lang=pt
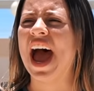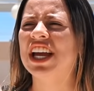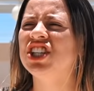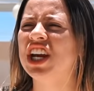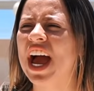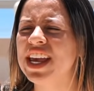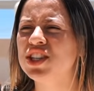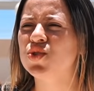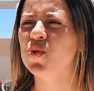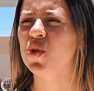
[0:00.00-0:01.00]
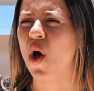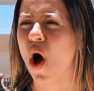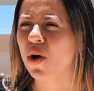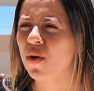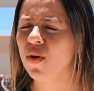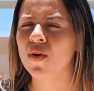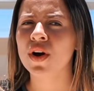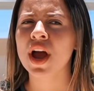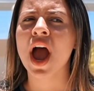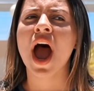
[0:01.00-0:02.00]
Achar isso logo?
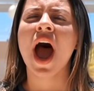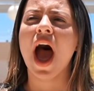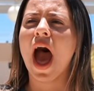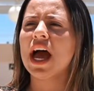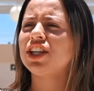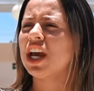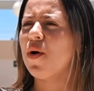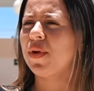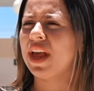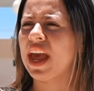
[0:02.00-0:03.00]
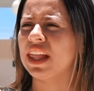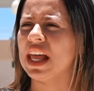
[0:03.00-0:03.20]
Achar o que,